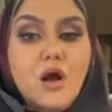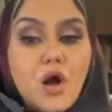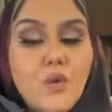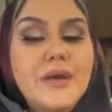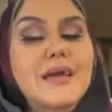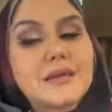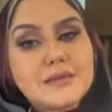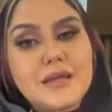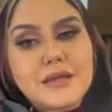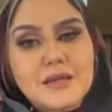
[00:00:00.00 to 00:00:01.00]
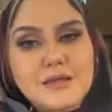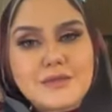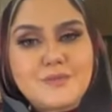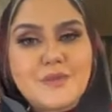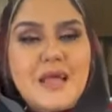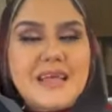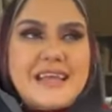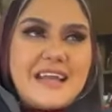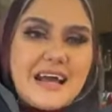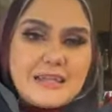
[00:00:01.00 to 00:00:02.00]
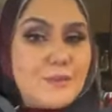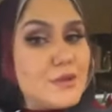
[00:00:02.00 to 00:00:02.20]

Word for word: قويه جدا جدا كالعاده